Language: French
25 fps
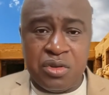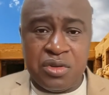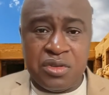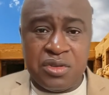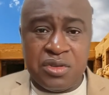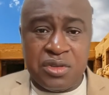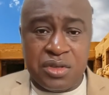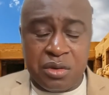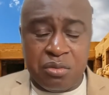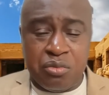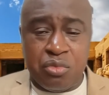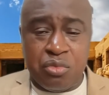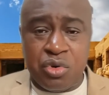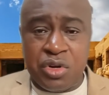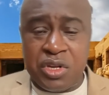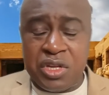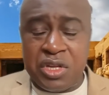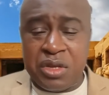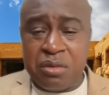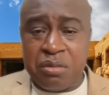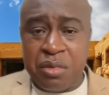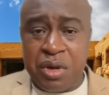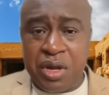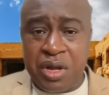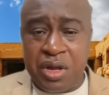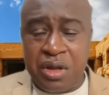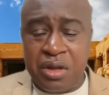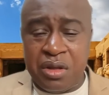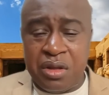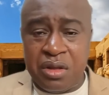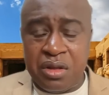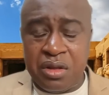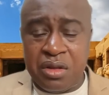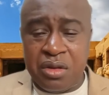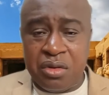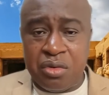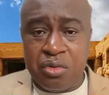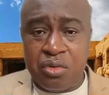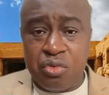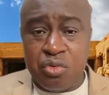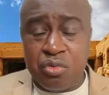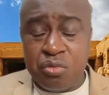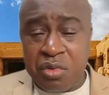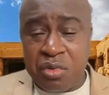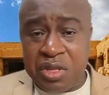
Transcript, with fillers: symboliquement ou